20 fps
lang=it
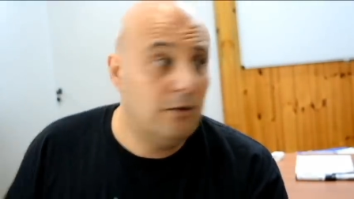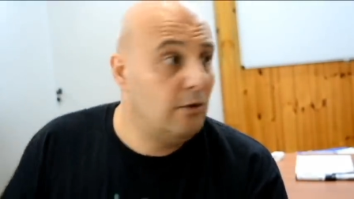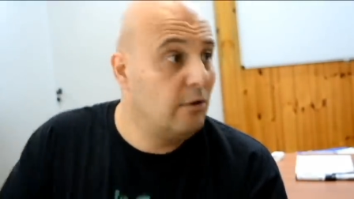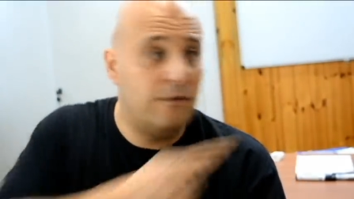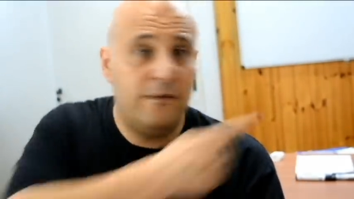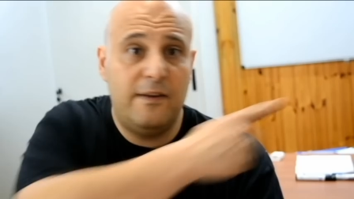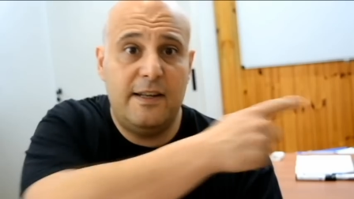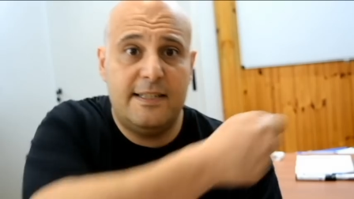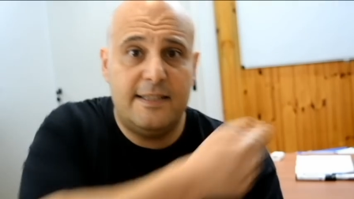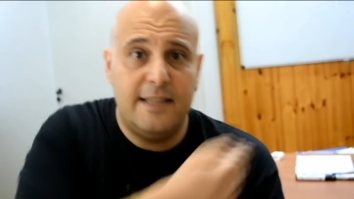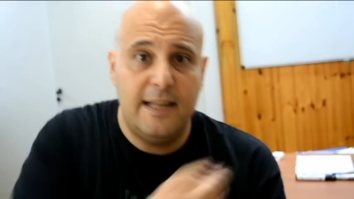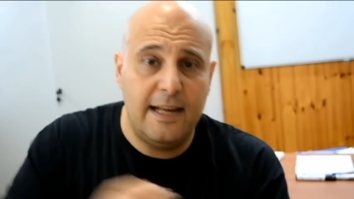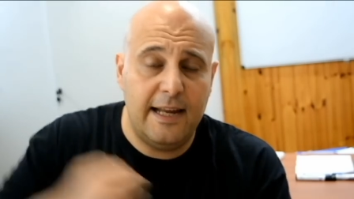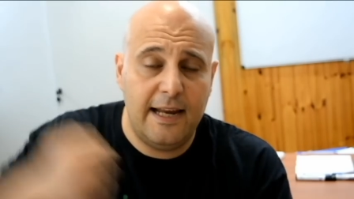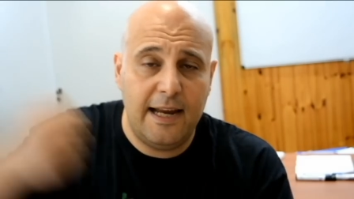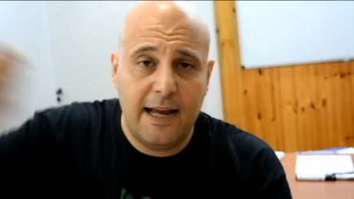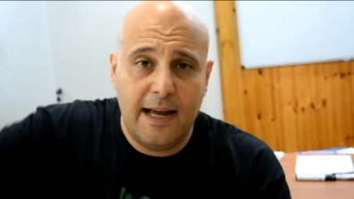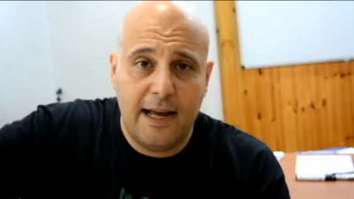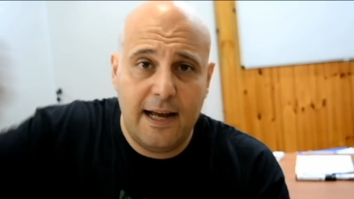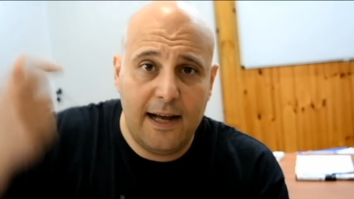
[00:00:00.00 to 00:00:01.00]
li ho visti
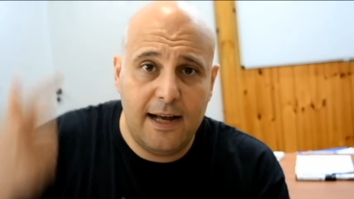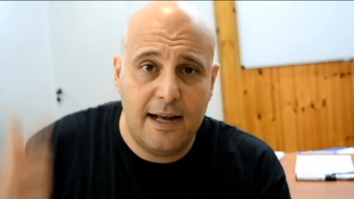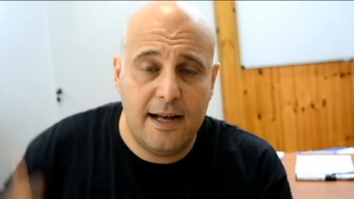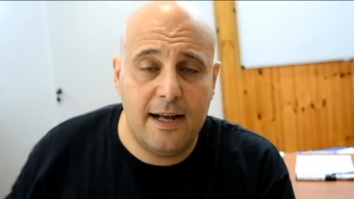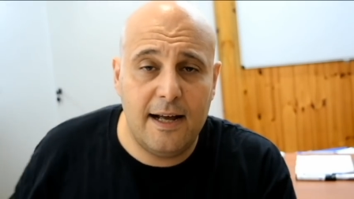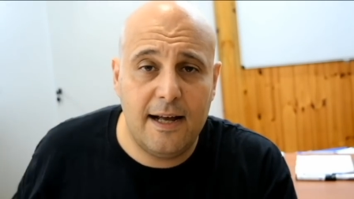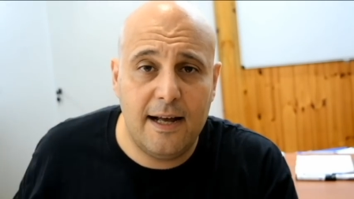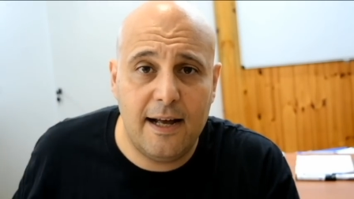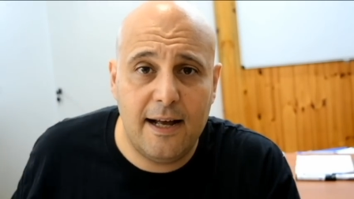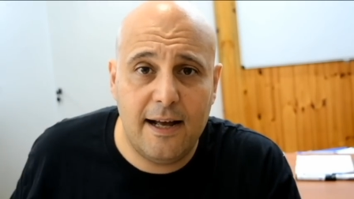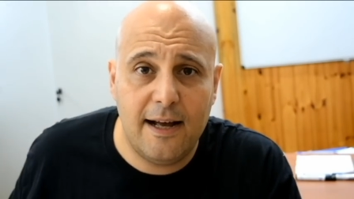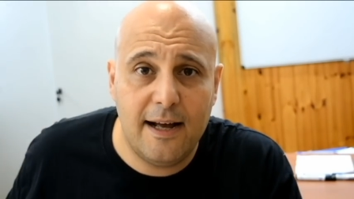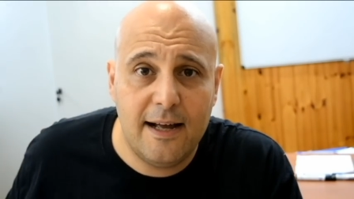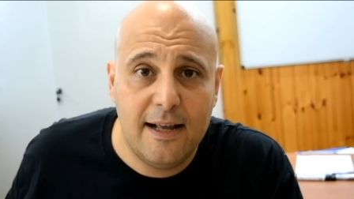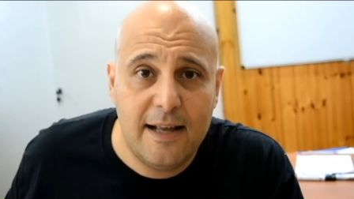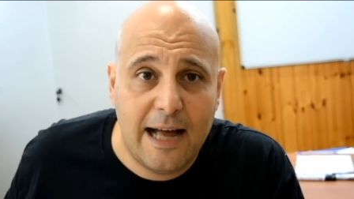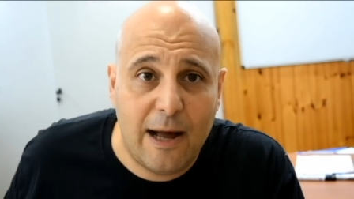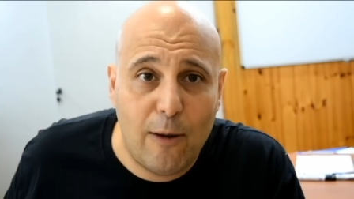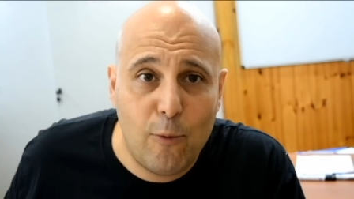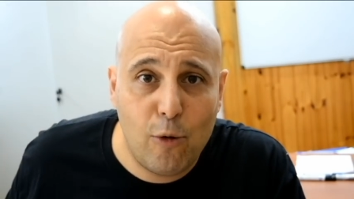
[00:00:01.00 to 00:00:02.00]
lì
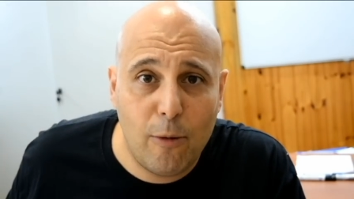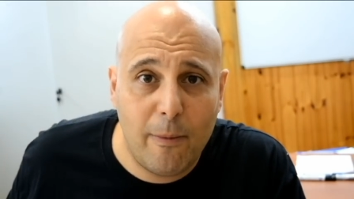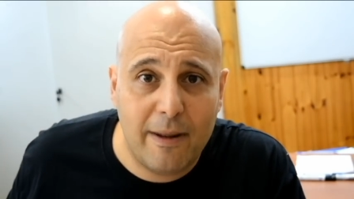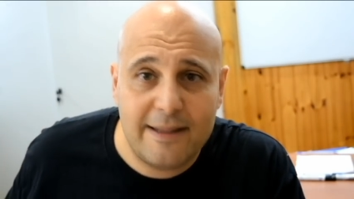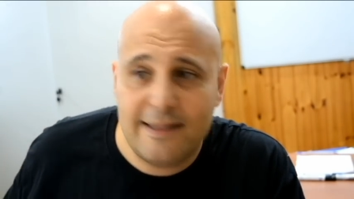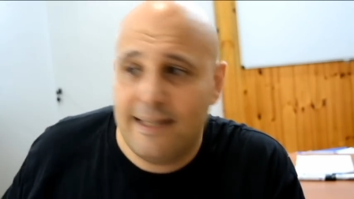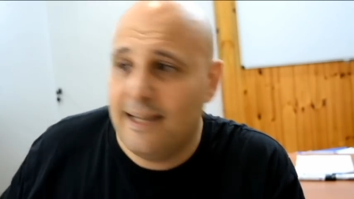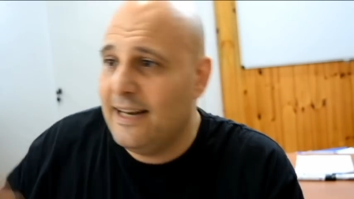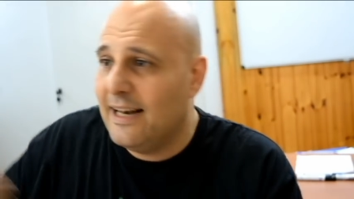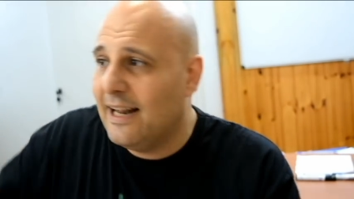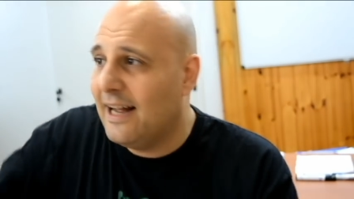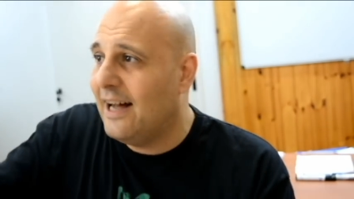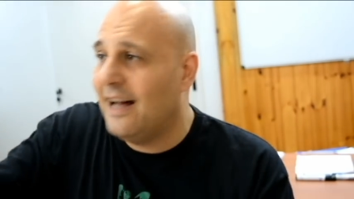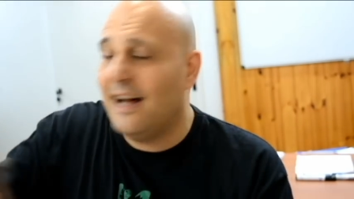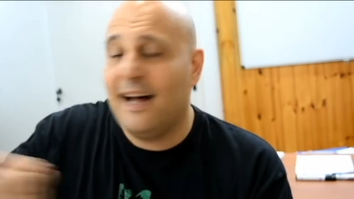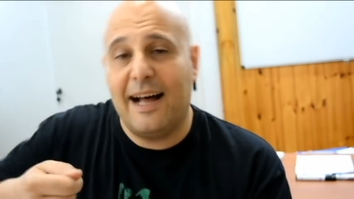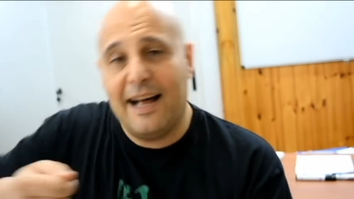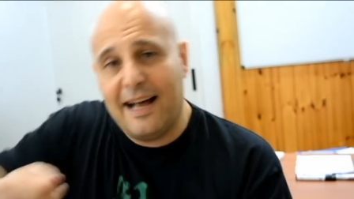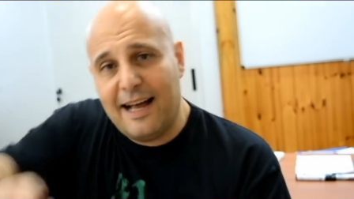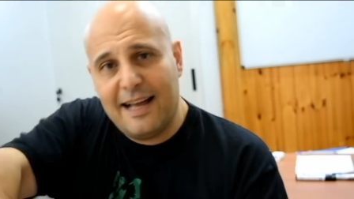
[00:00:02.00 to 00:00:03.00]
a, a uno mattina
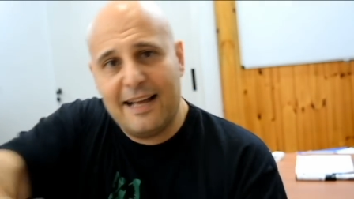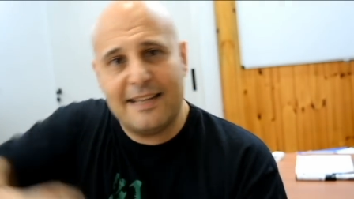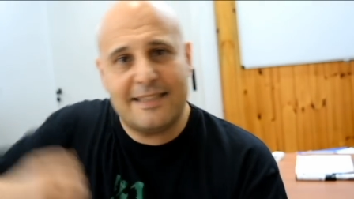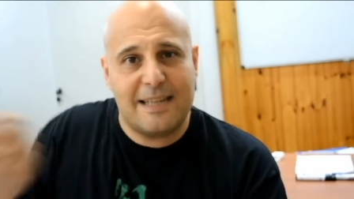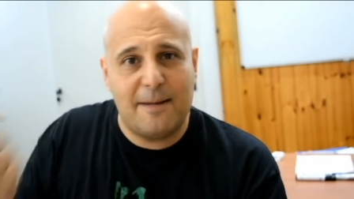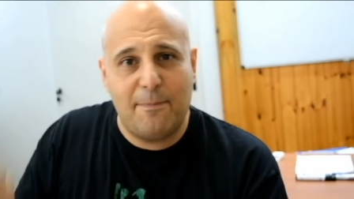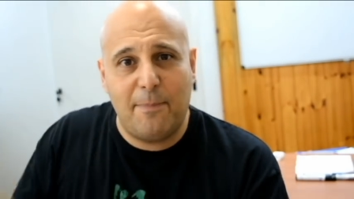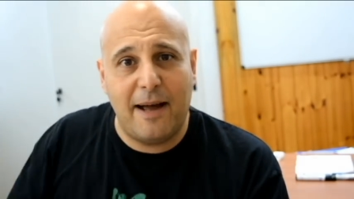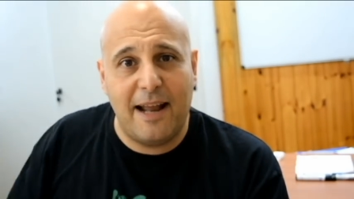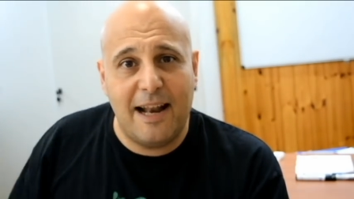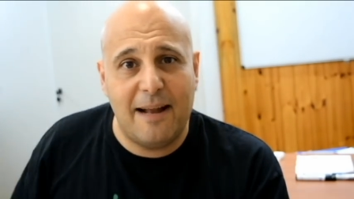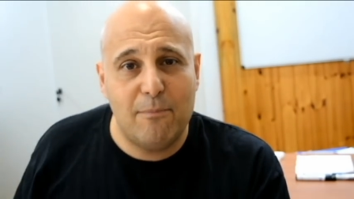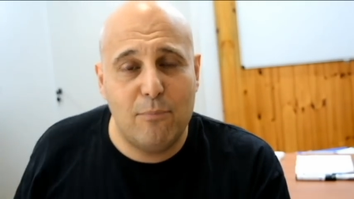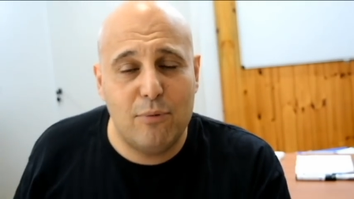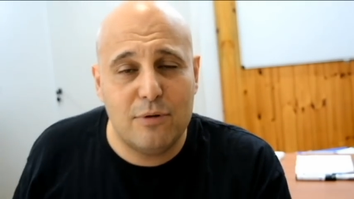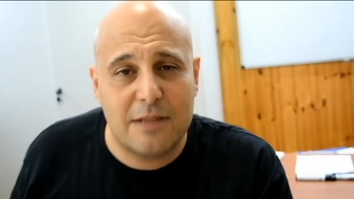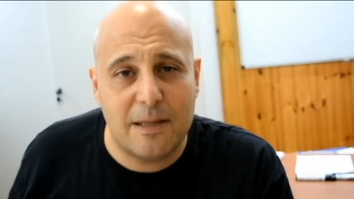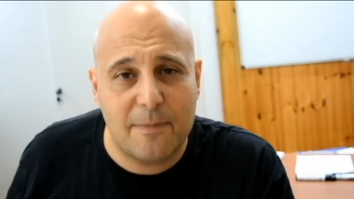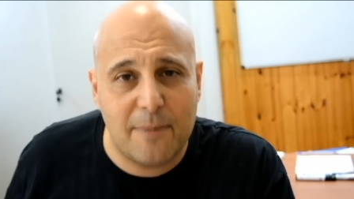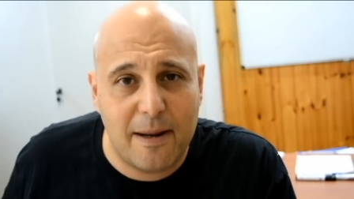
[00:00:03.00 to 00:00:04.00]
a, a stappare la
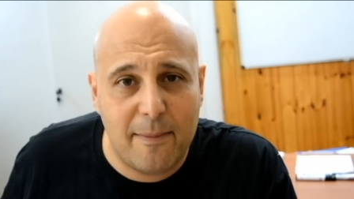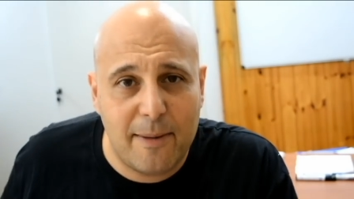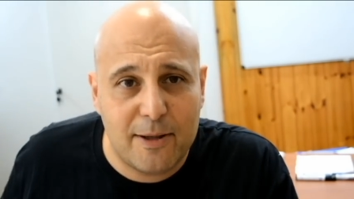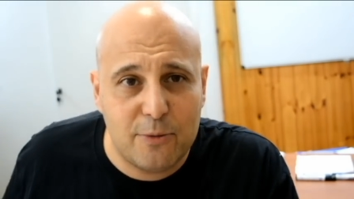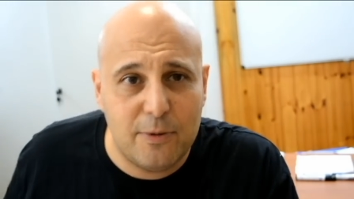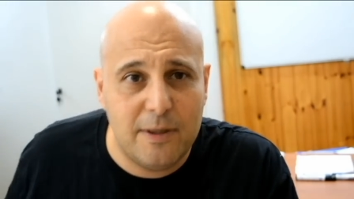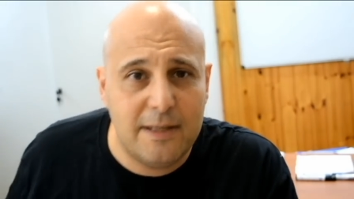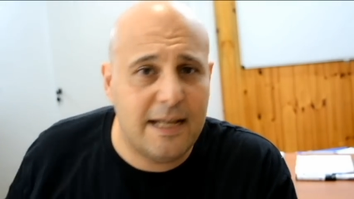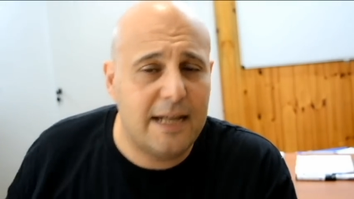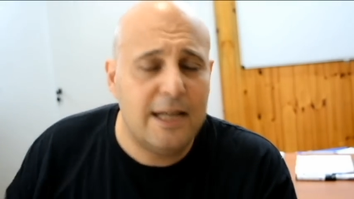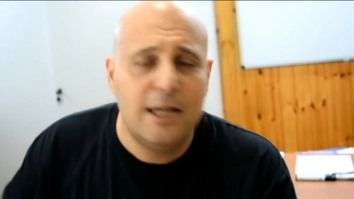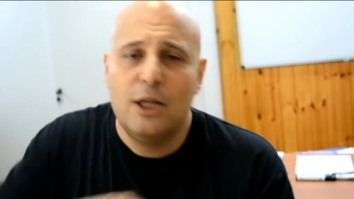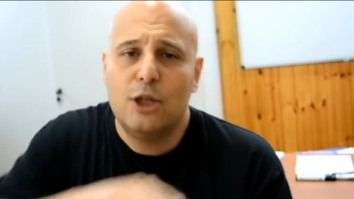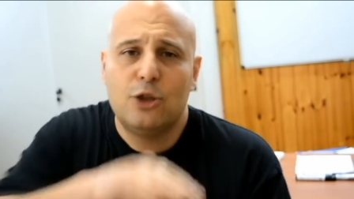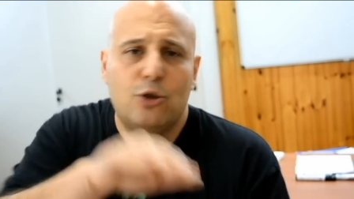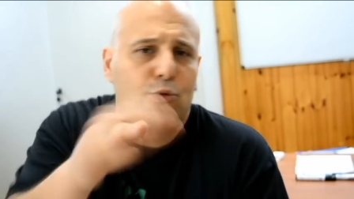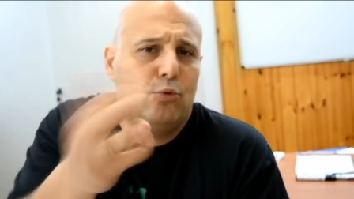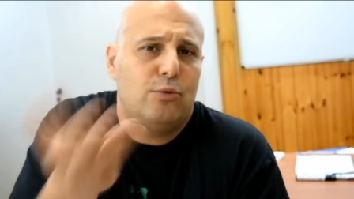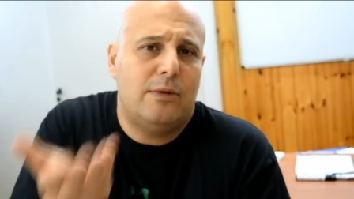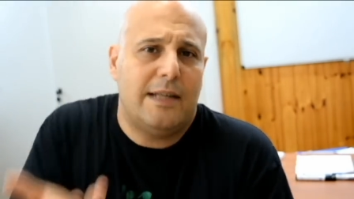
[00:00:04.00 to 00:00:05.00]
busta per la maturità,
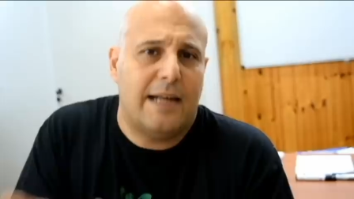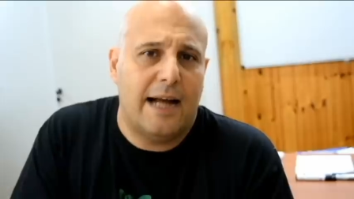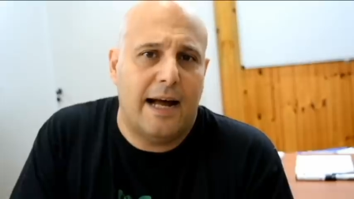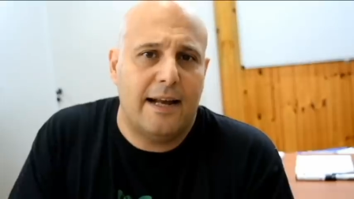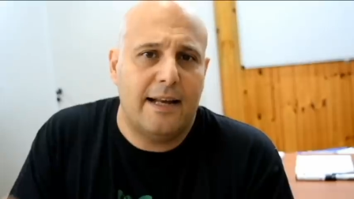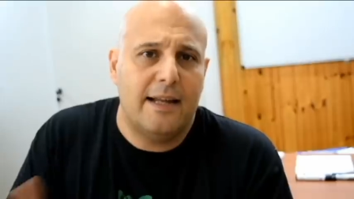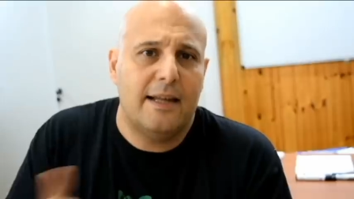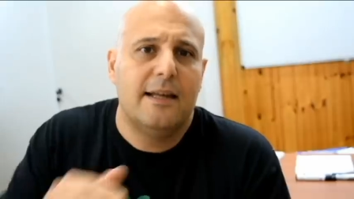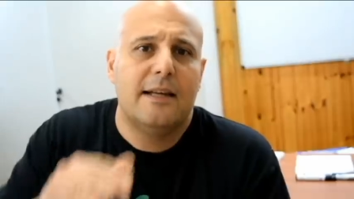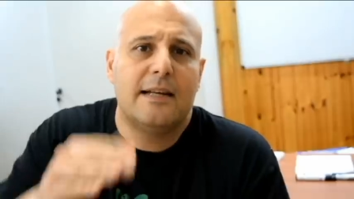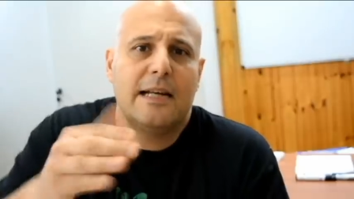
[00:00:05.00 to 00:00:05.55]
sono tutti cani,